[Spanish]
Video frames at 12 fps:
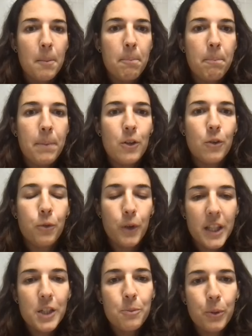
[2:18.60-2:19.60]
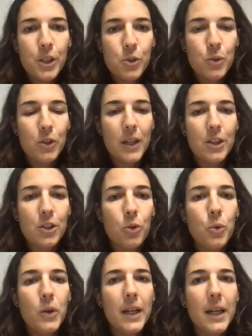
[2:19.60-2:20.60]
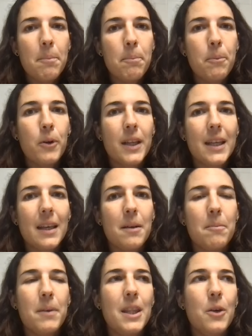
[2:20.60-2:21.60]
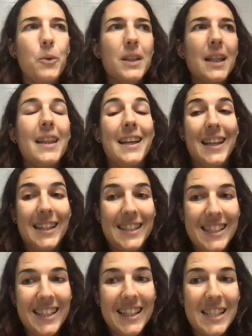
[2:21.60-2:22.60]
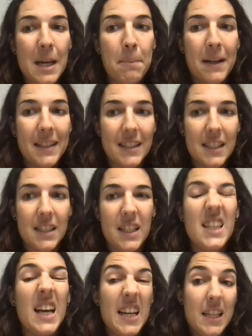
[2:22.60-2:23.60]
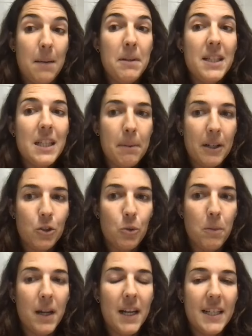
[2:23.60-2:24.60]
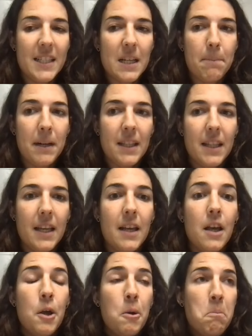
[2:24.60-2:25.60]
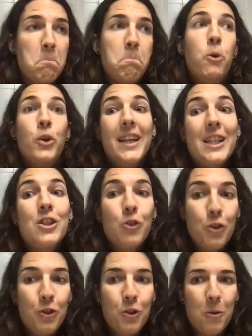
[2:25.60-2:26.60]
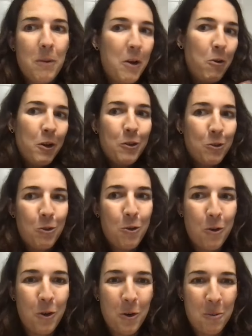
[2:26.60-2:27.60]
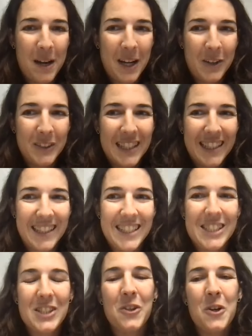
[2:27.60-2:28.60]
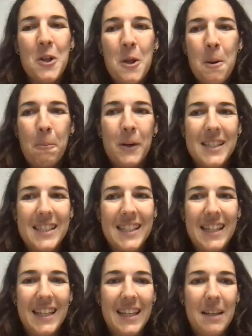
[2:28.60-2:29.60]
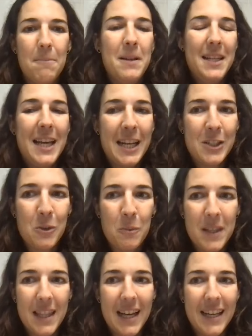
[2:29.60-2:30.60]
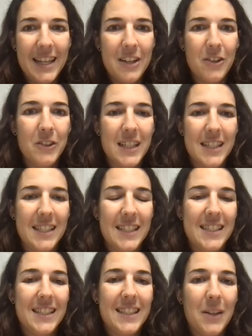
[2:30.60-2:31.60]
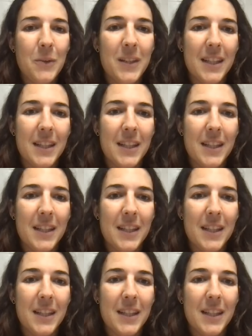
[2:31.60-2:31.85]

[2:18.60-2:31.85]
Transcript: pero fue después cuando la introduje porque me di cuenta de que así esa parte entretenida y también esa parte humana y esa parte de por qué soy yo mejor que otro oncólogo para contarte esto, pues eh, venía resumida ahí, ¿no? O sea, se, traduce